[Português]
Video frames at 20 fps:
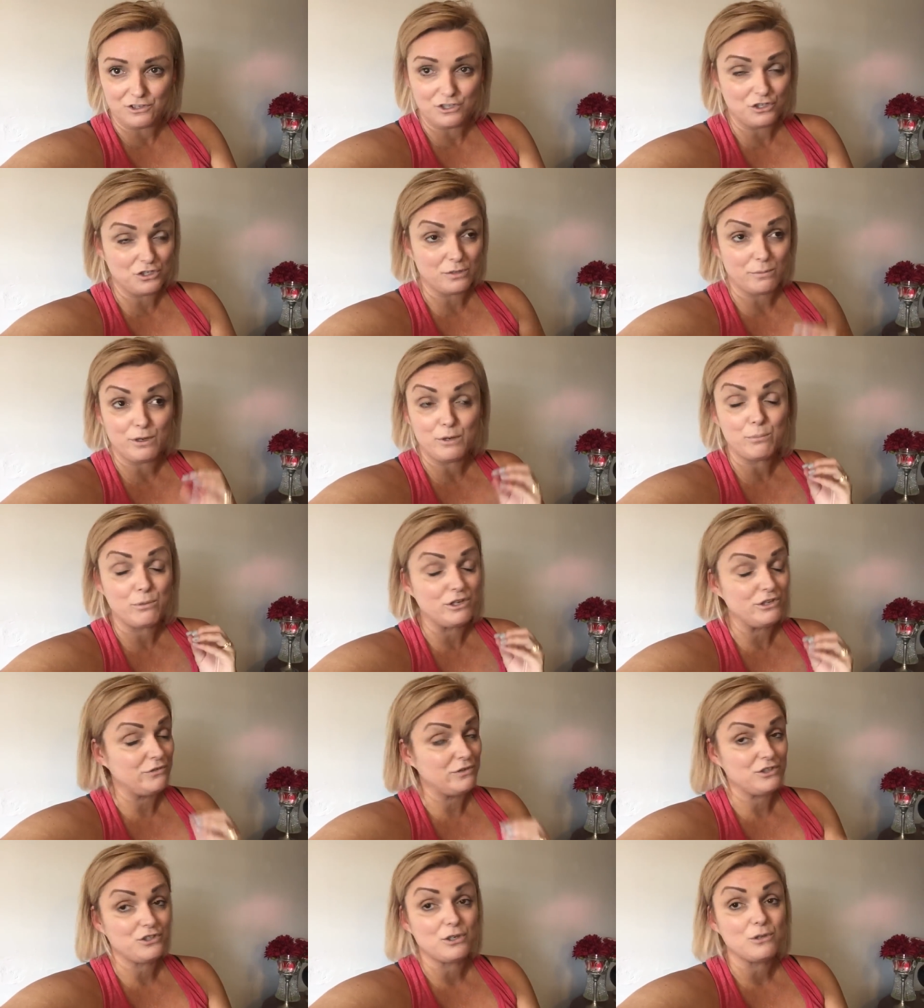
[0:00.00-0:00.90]
A gente também não
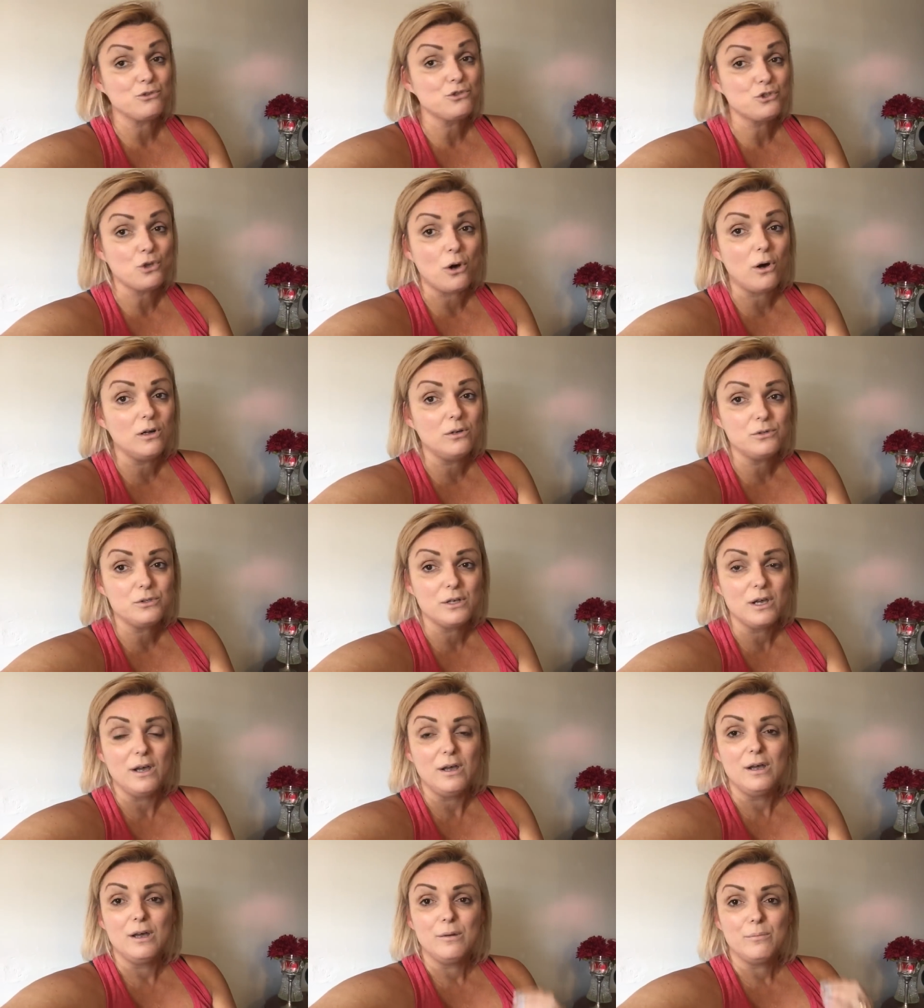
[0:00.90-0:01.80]
pode fechar os olhos
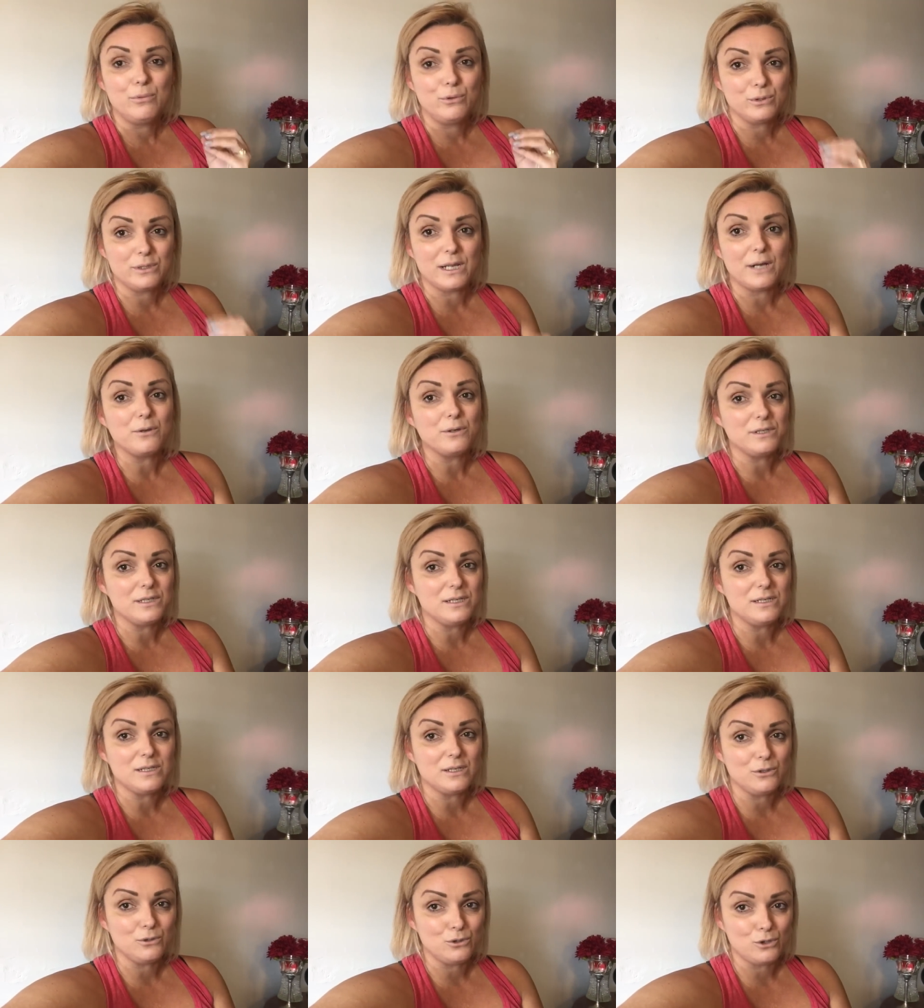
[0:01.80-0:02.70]
para o que está
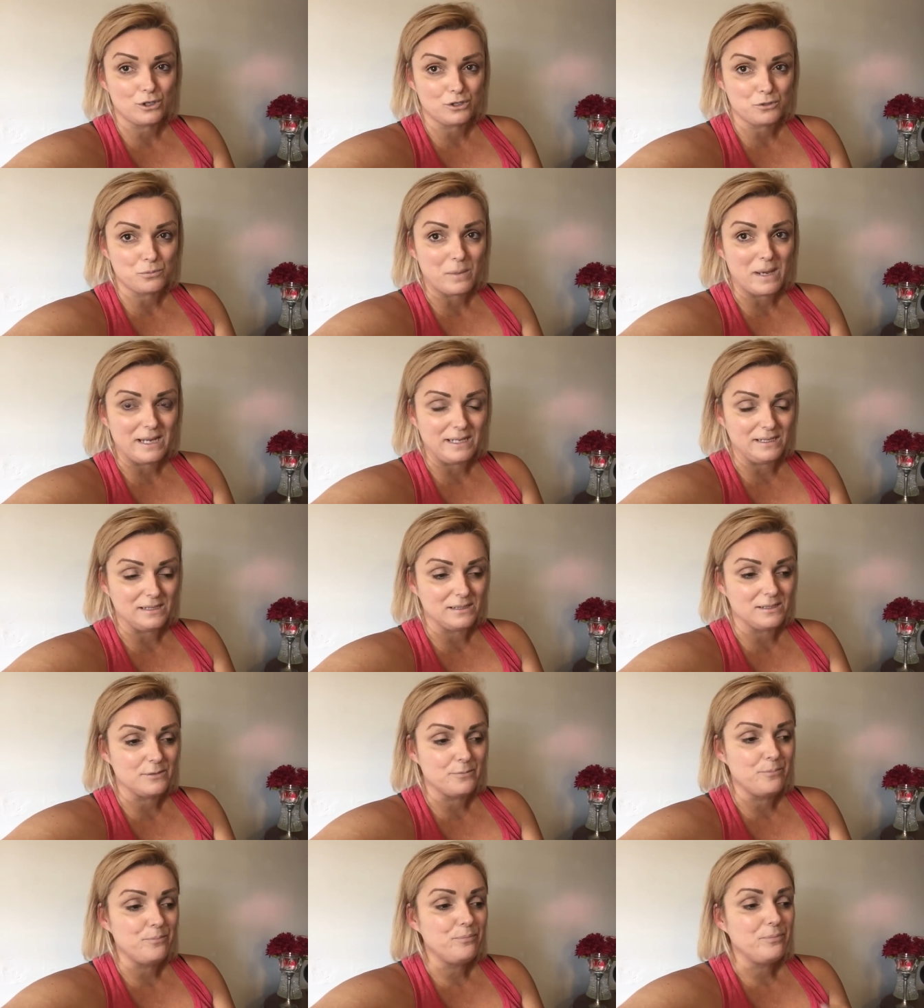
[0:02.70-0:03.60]
acontecendo no nosso
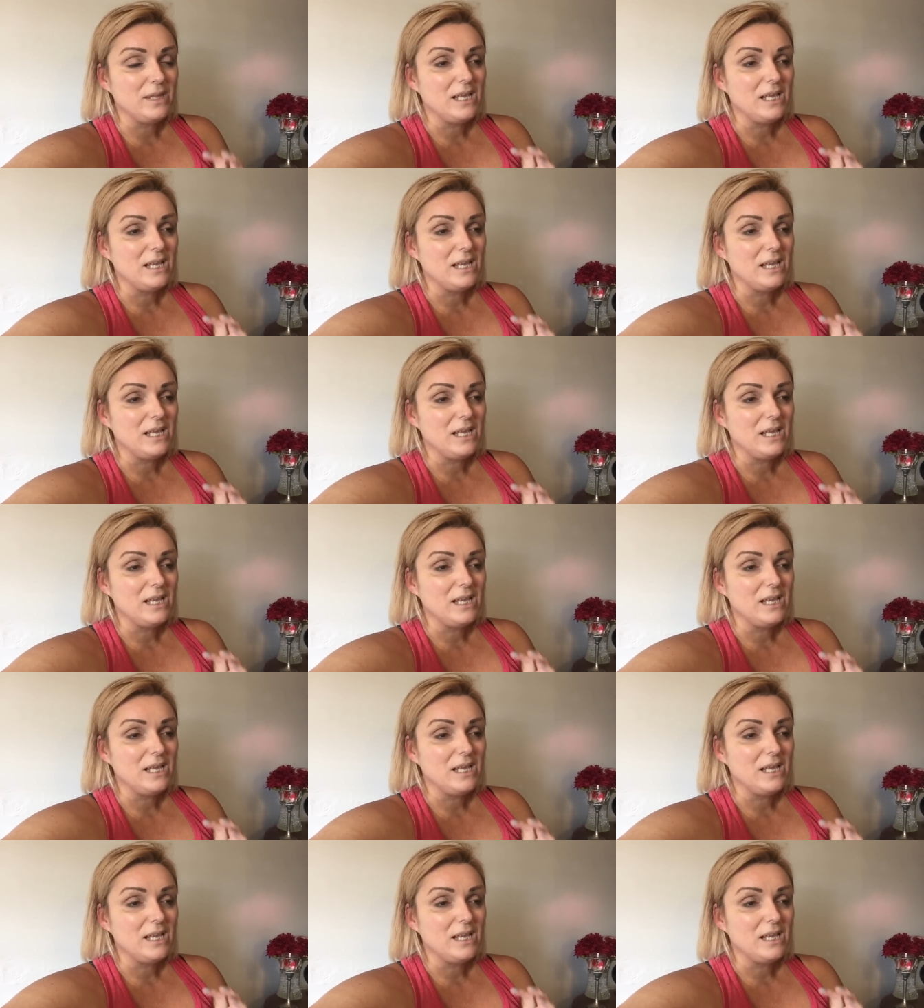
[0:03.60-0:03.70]
país.